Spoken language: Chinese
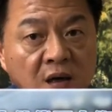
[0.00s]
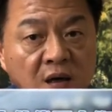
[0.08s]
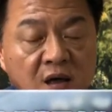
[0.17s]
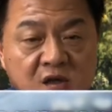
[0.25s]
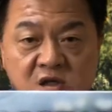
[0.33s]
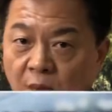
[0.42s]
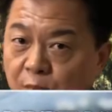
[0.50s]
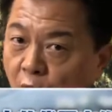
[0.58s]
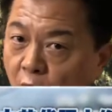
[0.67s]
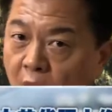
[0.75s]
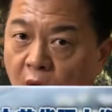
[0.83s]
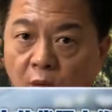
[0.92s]
你是要
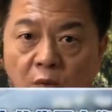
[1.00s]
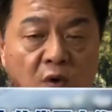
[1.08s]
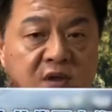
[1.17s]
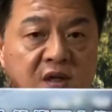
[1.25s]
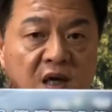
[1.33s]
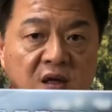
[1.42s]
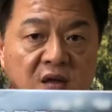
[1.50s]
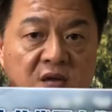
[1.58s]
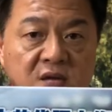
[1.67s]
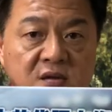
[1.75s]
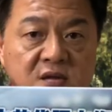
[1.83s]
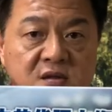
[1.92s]
破坏我们国家的
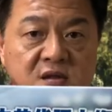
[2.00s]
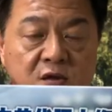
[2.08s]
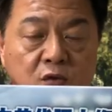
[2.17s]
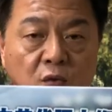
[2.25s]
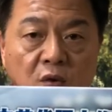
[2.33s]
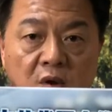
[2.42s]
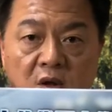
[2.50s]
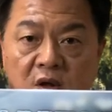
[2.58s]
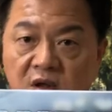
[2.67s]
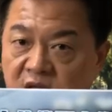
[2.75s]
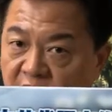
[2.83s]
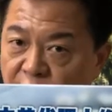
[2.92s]
制度，
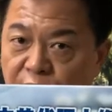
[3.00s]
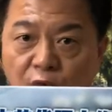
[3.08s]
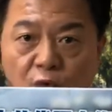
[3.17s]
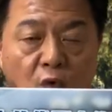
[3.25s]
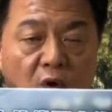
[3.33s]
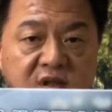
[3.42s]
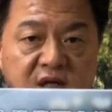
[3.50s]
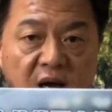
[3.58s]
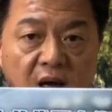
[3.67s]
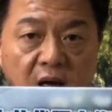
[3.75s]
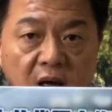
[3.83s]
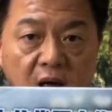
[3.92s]
颠覆国家
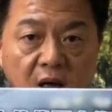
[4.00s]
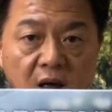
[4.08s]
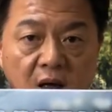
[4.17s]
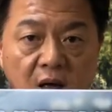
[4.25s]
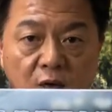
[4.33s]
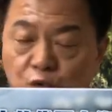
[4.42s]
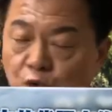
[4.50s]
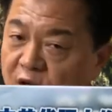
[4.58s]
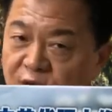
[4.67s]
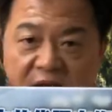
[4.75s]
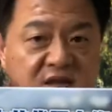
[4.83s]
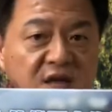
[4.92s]
呀，推
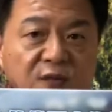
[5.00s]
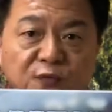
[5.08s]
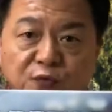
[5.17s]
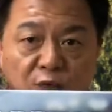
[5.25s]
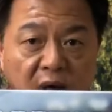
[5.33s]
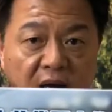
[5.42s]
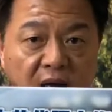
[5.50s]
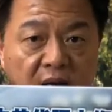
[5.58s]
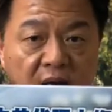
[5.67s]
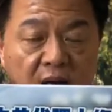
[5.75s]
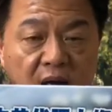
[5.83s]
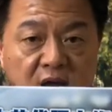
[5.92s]
翻政府哎，
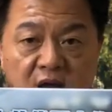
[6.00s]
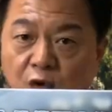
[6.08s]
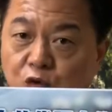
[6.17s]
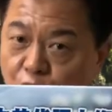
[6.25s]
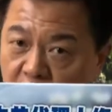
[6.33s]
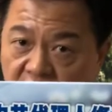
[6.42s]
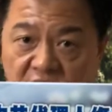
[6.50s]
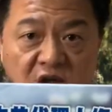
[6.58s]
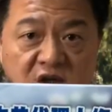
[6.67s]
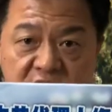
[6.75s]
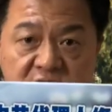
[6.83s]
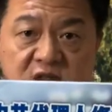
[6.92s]
要具体的
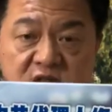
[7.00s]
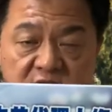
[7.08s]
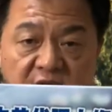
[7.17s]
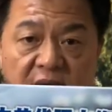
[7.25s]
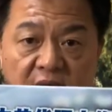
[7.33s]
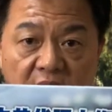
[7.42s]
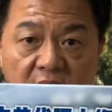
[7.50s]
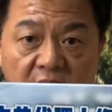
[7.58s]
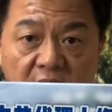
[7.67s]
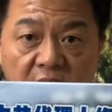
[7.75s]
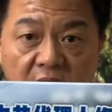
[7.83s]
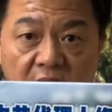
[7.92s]
事实哎，
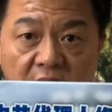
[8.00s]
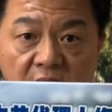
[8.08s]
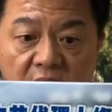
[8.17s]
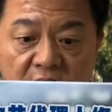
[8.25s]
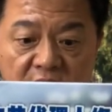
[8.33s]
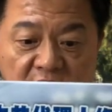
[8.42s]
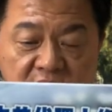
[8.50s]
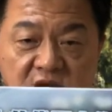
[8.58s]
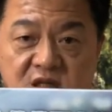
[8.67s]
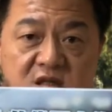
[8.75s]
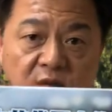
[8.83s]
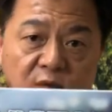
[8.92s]
那这
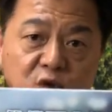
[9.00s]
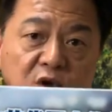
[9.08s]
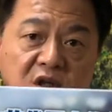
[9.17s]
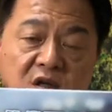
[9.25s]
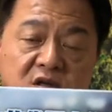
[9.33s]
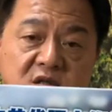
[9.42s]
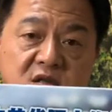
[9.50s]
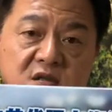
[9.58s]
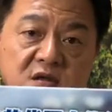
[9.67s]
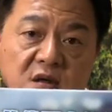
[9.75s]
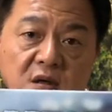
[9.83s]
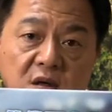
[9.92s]
是什么具体的事实？